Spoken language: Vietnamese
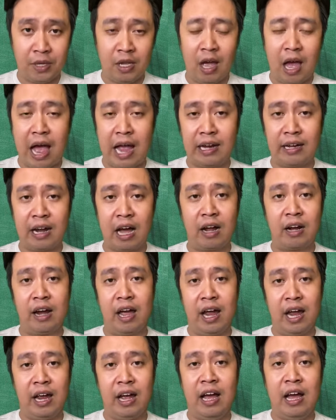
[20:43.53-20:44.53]
Anh nặng
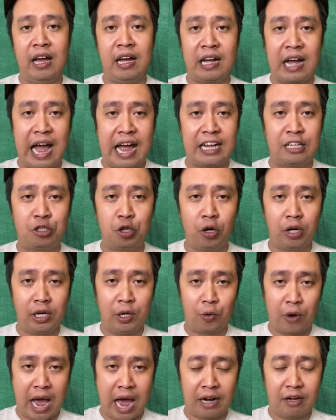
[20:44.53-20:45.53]
nề gài chốt
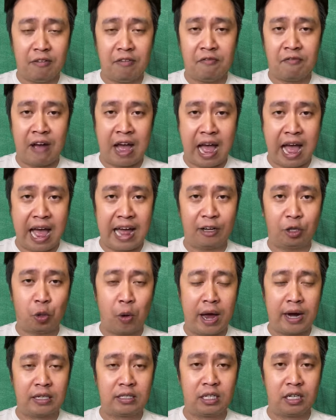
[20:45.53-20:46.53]
lựu đạn và an
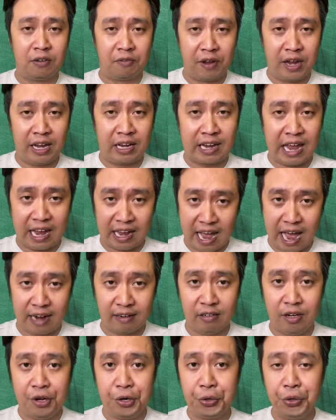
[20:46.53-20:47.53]
toàn trở về khe cạn
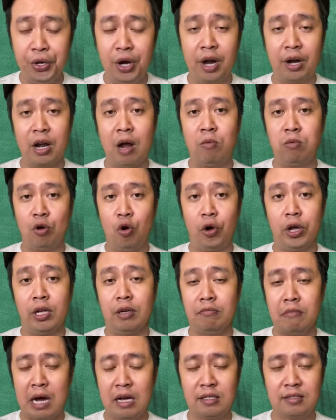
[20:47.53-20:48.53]
đưa đồng đội
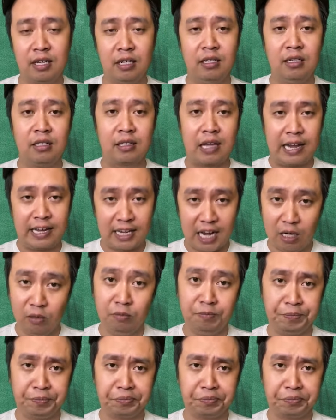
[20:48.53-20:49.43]
băng rừng thành công.